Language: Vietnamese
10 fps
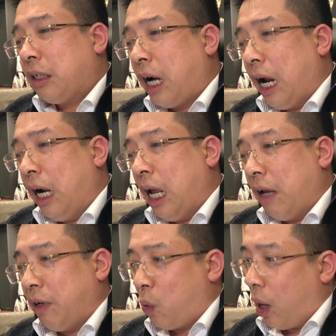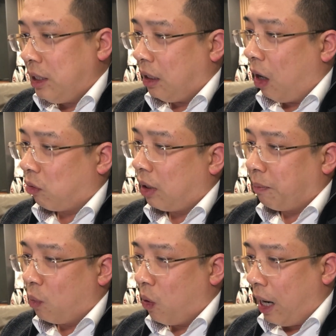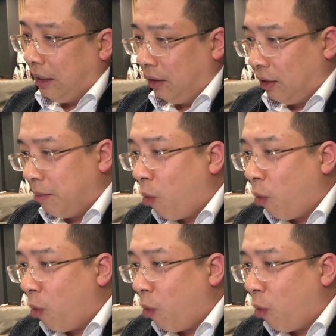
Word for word: kể lể về quá trình học tập của anh rồi